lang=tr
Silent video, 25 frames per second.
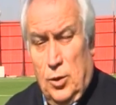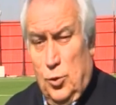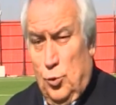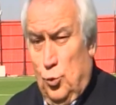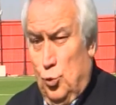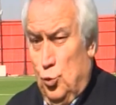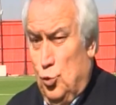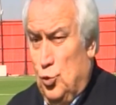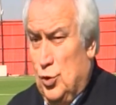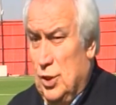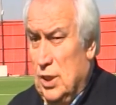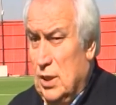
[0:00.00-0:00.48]

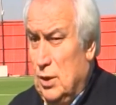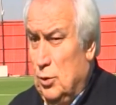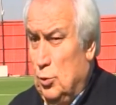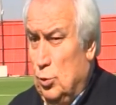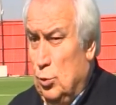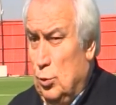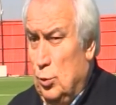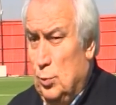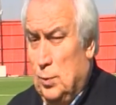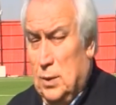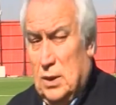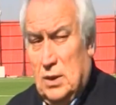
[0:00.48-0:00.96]
Üç yeni
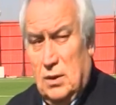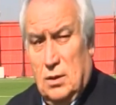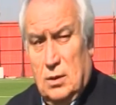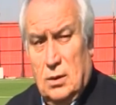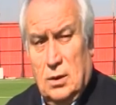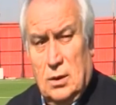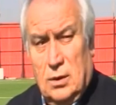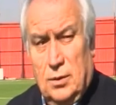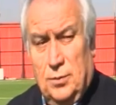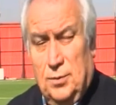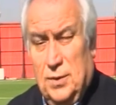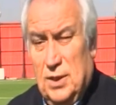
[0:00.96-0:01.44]
kulüp
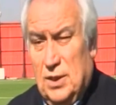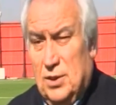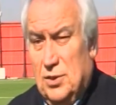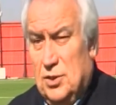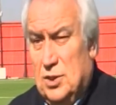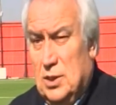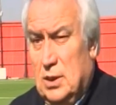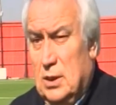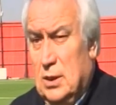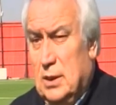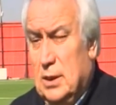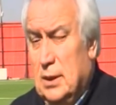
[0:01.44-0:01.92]
katıldı
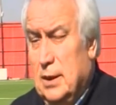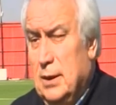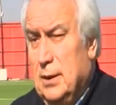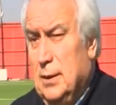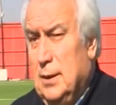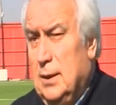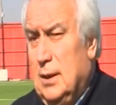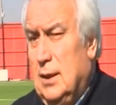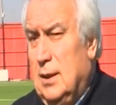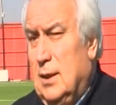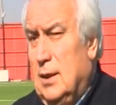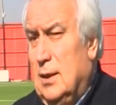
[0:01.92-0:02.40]
birinci lige. E,
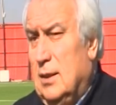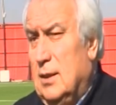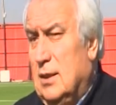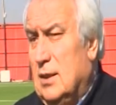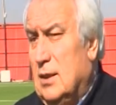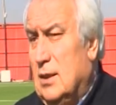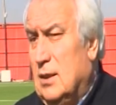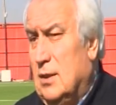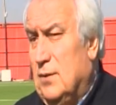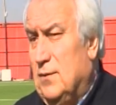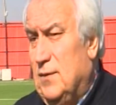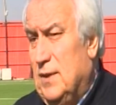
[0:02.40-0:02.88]

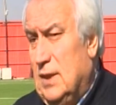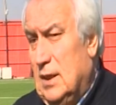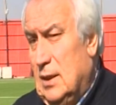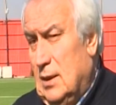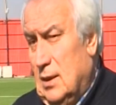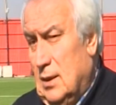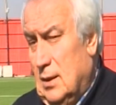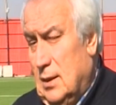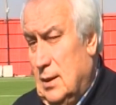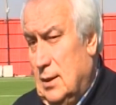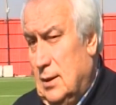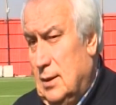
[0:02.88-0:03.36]
ve
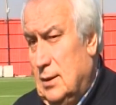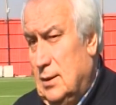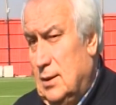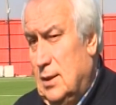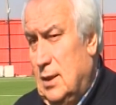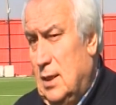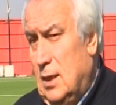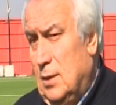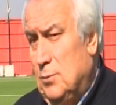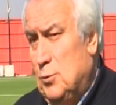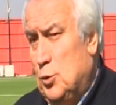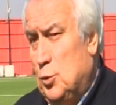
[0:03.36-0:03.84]

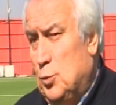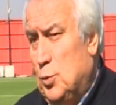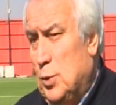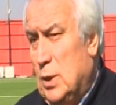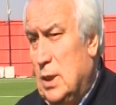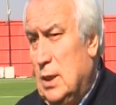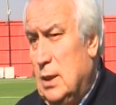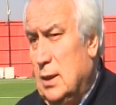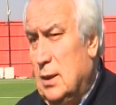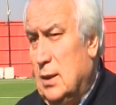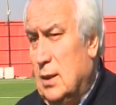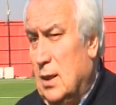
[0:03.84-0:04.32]
hem
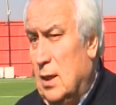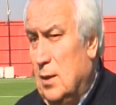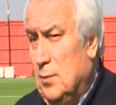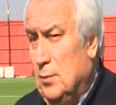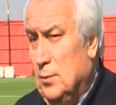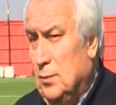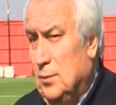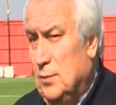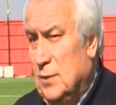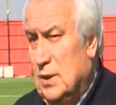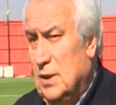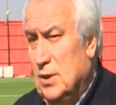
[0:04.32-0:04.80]
Süper Lig hem
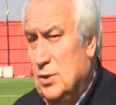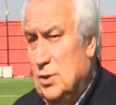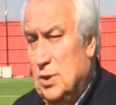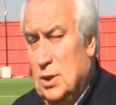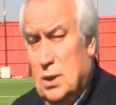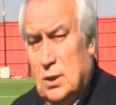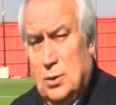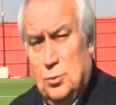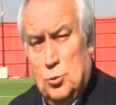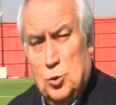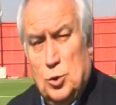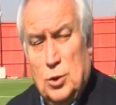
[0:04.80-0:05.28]
birinci
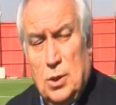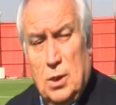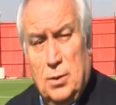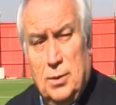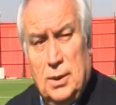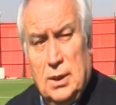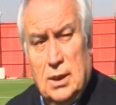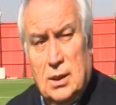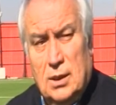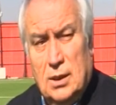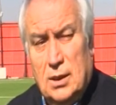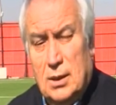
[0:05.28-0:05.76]
lig
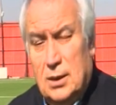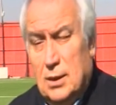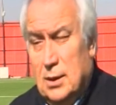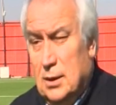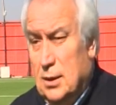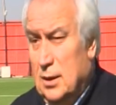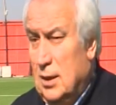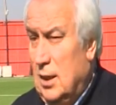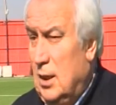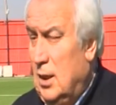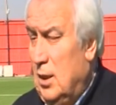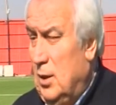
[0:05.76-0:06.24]
müsabakalarını
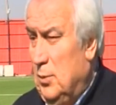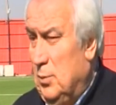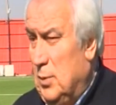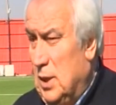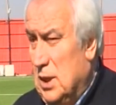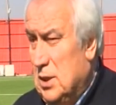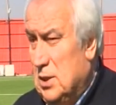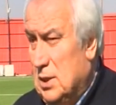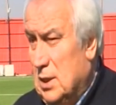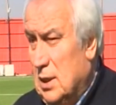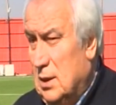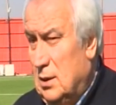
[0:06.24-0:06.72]

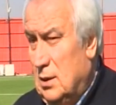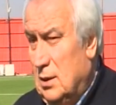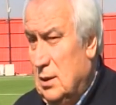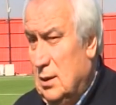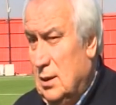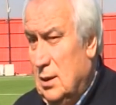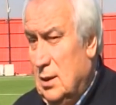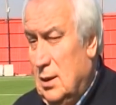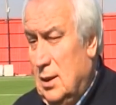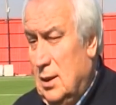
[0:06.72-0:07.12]
başlattık.